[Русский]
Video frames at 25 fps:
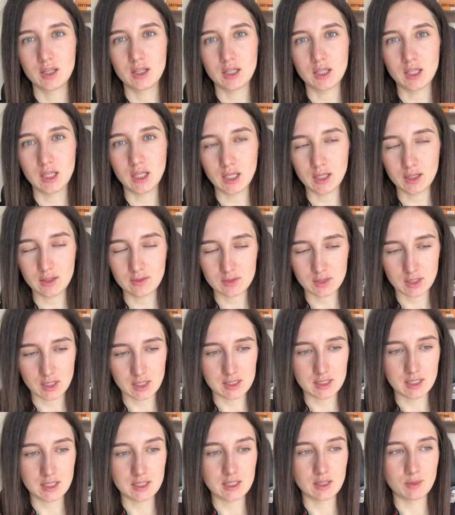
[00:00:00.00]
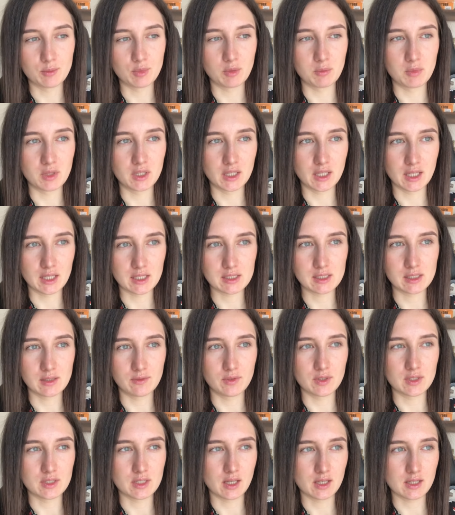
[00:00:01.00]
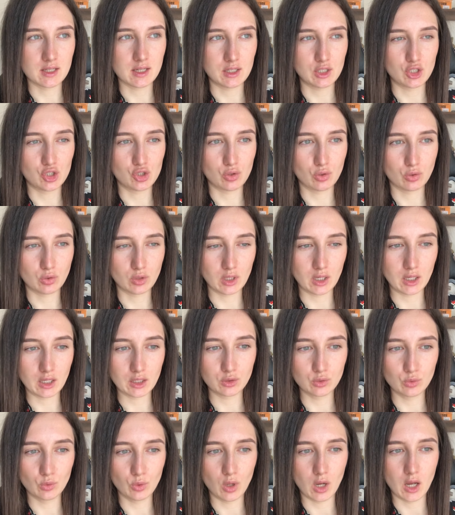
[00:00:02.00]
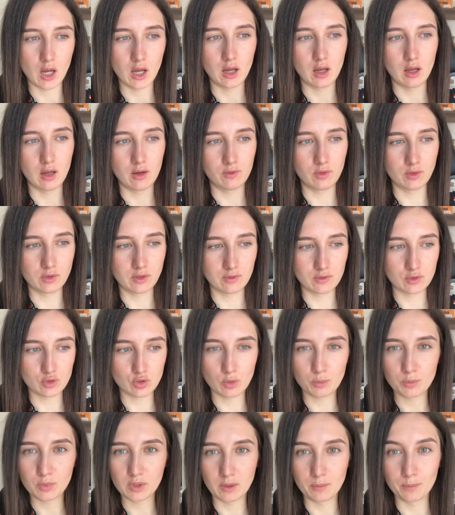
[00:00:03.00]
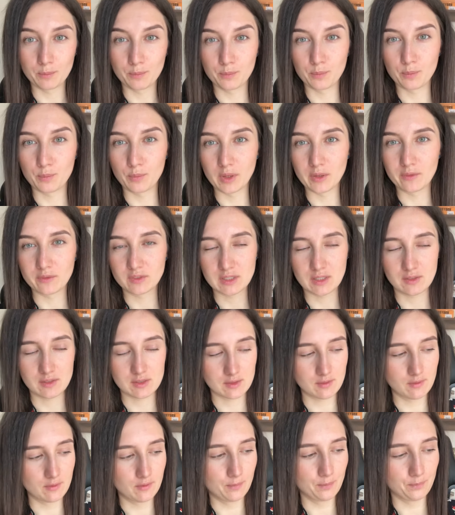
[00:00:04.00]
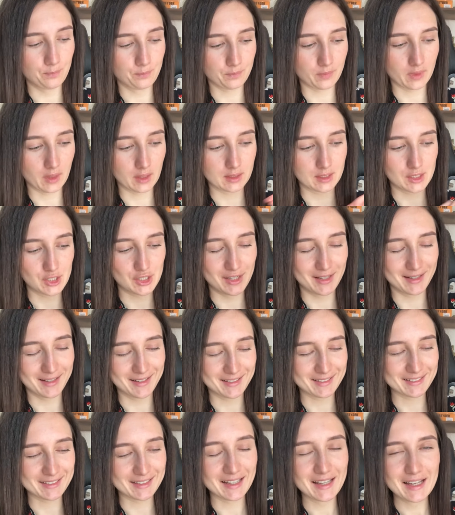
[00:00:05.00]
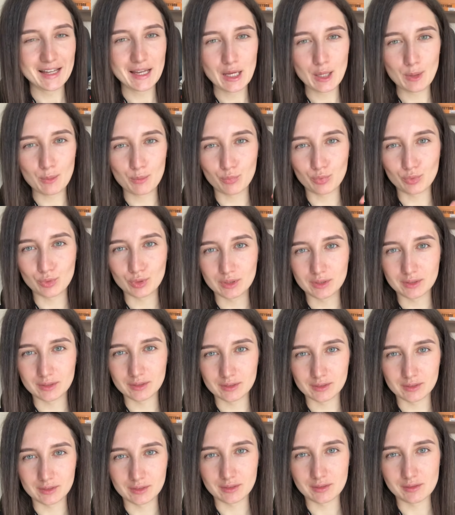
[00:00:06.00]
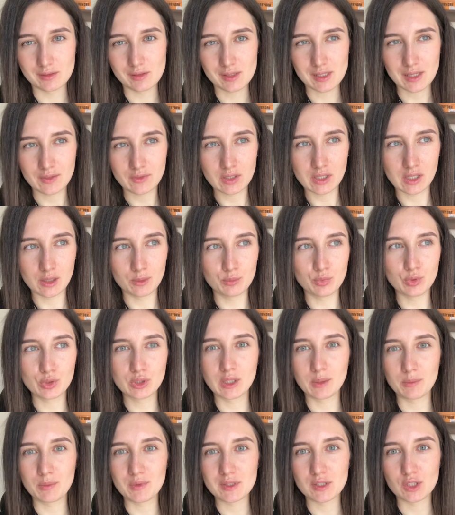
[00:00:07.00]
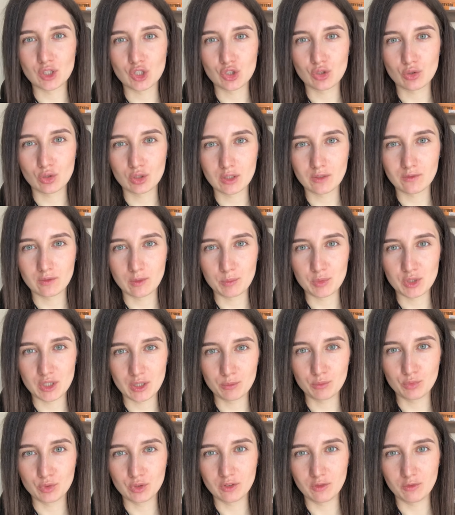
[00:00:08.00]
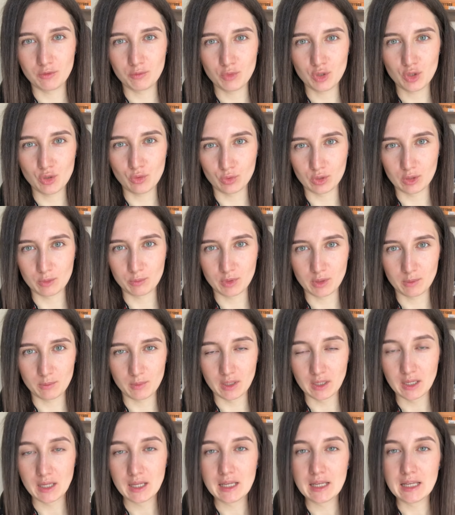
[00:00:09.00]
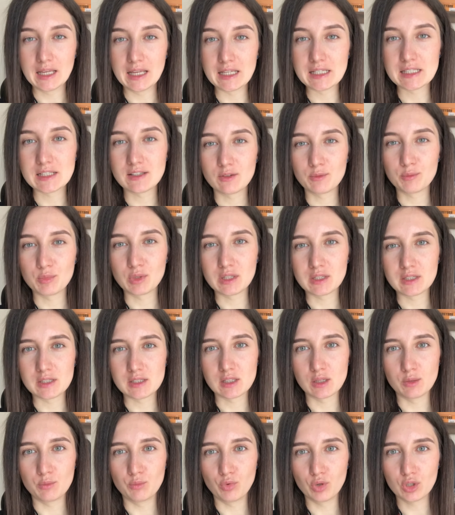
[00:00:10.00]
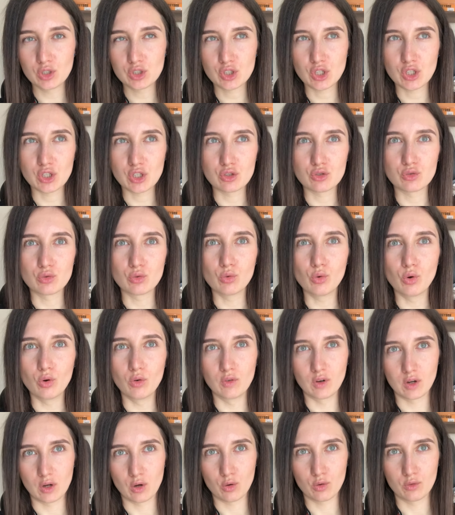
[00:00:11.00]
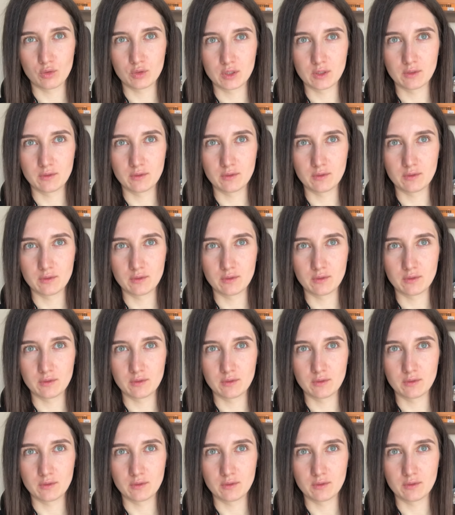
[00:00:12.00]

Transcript: И всегда знаете, например, если вы заказали что-то одно, а вот в скобках, точнее, как это, под э, завтраком будет написано, что там вообще будет в меню, например. Если вам принесли больше из другого какого-то